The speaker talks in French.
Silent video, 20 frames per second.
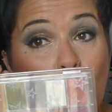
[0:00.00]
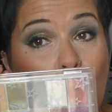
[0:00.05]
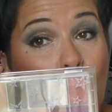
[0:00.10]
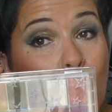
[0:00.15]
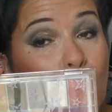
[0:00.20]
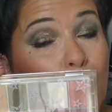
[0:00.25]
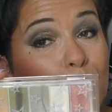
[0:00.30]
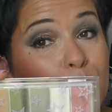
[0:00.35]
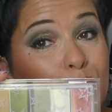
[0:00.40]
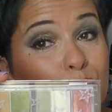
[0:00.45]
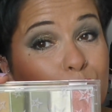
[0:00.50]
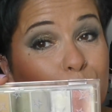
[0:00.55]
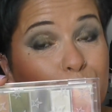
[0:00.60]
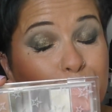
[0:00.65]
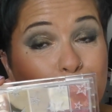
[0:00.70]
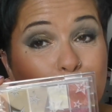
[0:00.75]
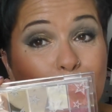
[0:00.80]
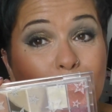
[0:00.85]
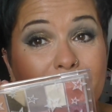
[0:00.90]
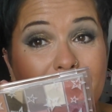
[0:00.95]
on
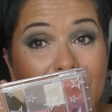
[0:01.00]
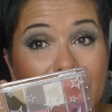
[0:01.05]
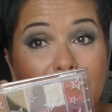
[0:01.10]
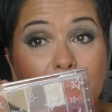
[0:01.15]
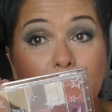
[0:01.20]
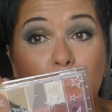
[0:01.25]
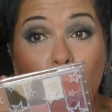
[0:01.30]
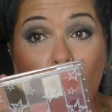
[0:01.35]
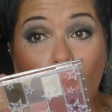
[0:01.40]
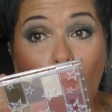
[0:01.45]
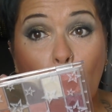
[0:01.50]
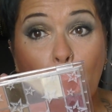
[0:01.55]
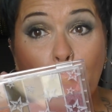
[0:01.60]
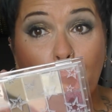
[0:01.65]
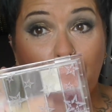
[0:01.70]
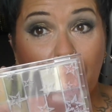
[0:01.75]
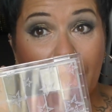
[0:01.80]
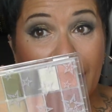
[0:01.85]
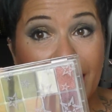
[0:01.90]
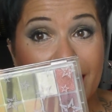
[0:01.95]
retrouve ce style de
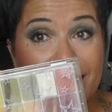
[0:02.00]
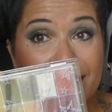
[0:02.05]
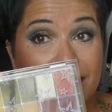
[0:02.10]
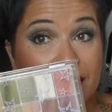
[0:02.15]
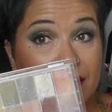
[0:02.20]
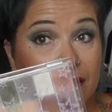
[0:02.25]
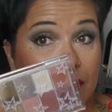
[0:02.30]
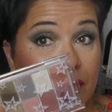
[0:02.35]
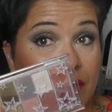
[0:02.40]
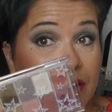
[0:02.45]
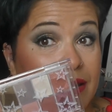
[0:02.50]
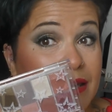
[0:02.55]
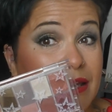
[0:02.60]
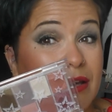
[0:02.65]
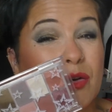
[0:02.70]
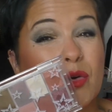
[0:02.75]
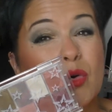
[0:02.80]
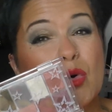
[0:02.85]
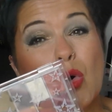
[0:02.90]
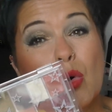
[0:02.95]
palette qui
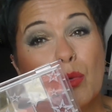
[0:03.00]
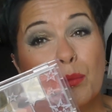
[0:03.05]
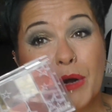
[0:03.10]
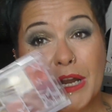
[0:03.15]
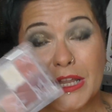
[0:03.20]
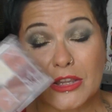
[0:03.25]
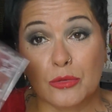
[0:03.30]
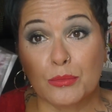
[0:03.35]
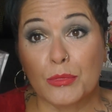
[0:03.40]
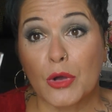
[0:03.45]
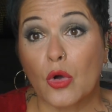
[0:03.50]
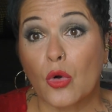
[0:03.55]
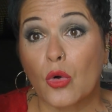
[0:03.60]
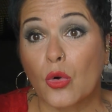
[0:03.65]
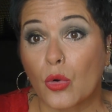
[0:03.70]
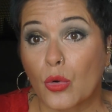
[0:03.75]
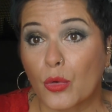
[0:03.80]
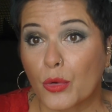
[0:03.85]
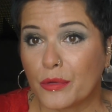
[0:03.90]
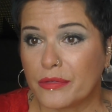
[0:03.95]
est complètement
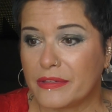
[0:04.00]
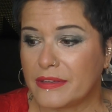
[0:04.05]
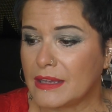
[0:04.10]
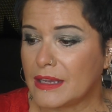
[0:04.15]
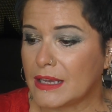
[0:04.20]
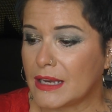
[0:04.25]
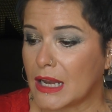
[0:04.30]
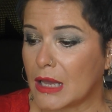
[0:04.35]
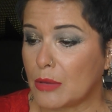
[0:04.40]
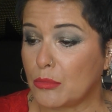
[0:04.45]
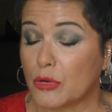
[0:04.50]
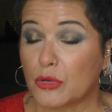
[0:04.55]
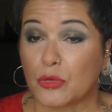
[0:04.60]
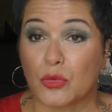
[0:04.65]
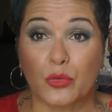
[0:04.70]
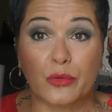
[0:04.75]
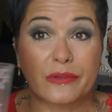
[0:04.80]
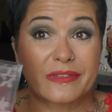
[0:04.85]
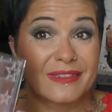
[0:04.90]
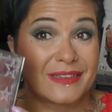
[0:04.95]
recyclable,
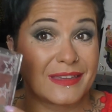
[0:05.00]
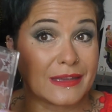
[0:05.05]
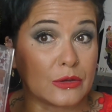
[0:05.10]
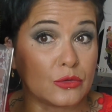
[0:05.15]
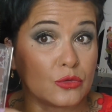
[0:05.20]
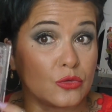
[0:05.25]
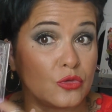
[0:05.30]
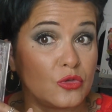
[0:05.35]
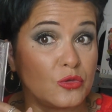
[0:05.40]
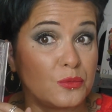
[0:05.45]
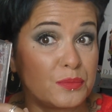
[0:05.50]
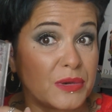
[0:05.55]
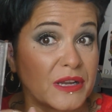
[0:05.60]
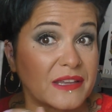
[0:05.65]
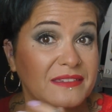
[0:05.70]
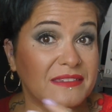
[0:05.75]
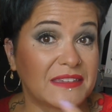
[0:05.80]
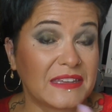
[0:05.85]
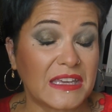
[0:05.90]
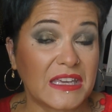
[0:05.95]
donc c'est du
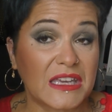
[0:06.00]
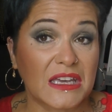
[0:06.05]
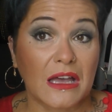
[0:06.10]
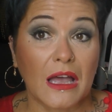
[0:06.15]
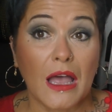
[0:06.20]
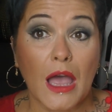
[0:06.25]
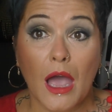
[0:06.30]
plastique.